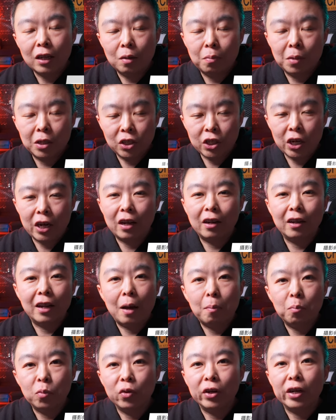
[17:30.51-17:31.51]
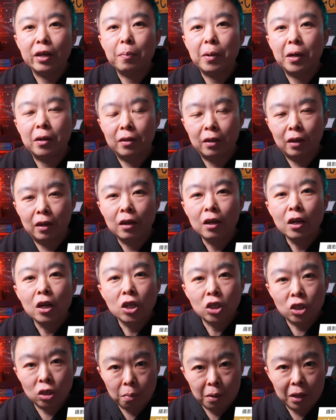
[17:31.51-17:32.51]
那么这个栏目里边的
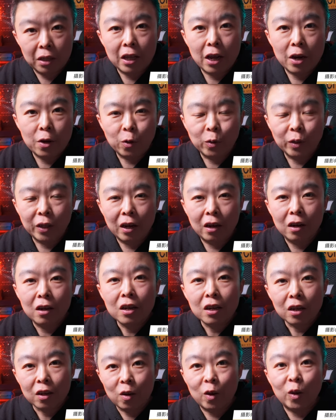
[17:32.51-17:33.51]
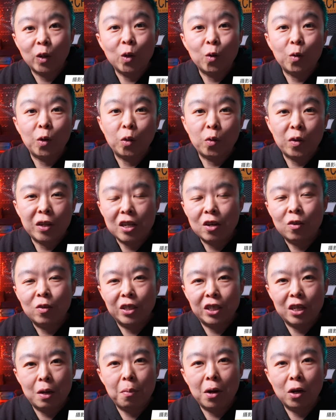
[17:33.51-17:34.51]
视频内容呢可能会对您有
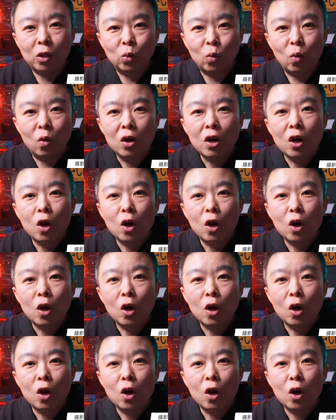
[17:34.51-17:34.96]
些帮助。